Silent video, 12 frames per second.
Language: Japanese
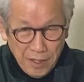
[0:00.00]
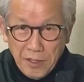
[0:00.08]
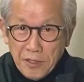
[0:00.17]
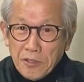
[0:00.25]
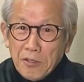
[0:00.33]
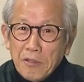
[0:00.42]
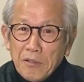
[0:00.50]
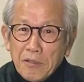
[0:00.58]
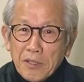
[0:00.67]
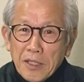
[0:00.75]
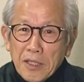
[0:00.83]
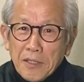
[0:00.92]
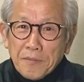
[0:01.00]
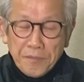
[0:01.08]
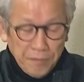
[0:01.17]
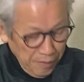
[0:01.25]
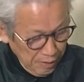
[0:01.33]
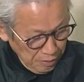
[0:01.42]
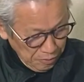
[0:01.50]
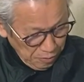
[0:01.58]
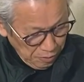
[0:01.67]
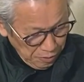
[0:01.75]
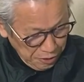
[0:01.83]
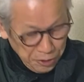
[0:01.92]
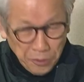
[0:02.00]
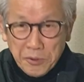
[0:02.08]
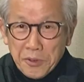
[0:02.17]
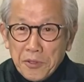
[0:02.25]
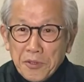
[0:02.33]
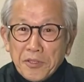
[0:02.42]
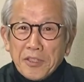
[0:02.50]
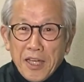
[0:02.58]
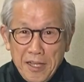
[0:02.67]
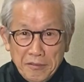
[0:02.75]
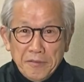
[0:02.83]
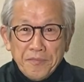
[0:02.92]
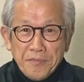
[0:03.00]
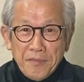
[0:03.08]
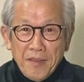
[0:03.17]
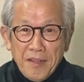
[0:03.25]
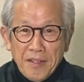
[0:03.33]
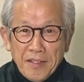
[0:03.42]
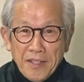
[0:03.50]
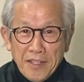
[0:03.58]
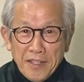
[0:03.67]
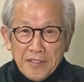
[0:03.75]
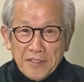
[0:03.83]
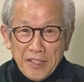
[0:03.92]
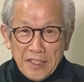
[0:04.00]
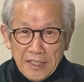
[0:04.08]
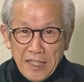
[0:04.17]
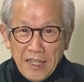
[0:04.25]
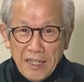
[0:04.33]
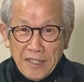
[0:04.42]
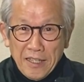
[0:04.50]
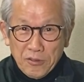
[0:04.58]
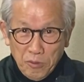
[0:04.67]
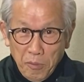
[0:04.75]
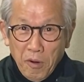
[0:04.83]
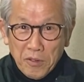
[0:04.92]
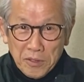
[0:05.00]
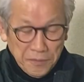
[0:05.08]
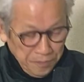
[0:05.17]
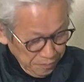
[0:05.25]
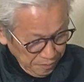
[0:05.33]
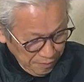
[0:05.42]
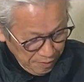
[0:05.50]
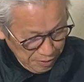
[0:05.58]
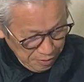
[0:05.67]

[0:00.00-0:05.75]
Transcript: 非常にその広く使える。えー、スライダー、カットボール、非